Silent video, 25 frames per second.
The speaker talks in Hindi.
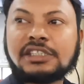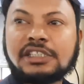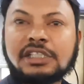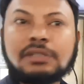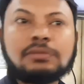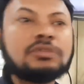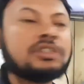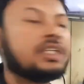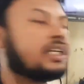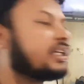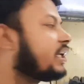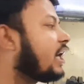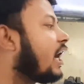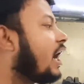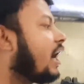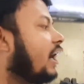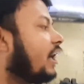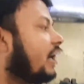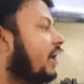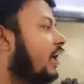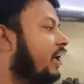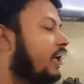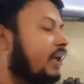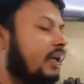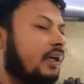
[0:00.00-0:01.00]
से मुझे क्या आ
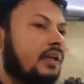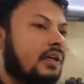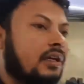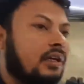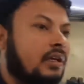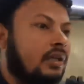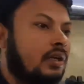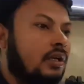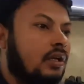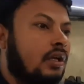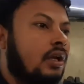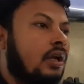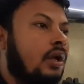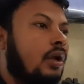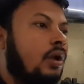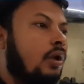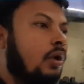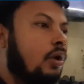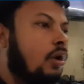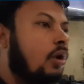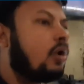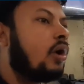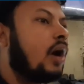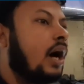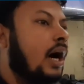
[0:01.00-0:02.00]
रहा है
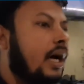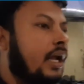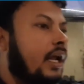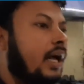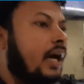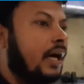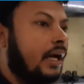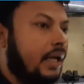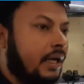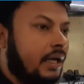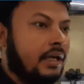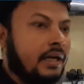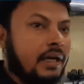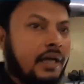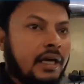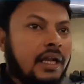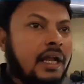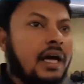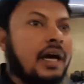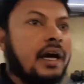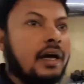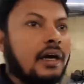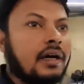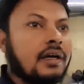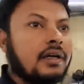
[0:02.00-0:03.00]
लोगो आ रहा है है
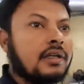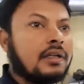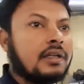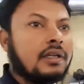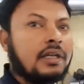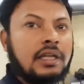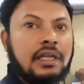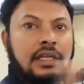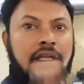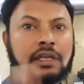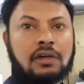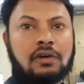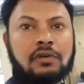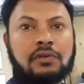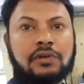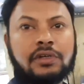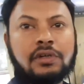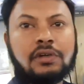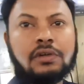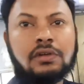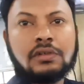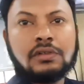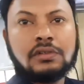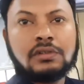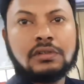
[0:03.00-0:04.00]
ना ले रहे हो
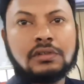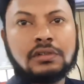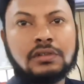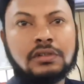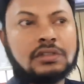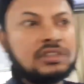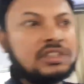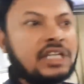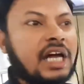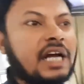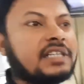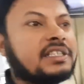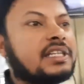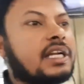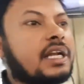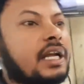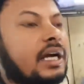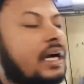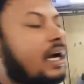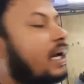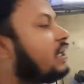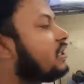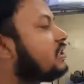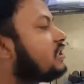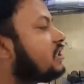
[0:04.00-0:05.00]
वीडियो चार्जर
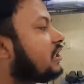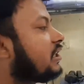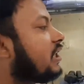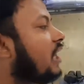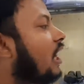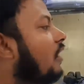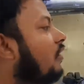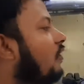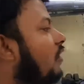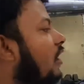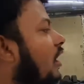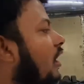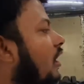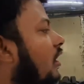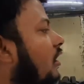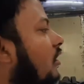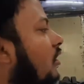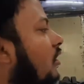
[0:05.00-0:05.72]
लगाने से क्या हुआ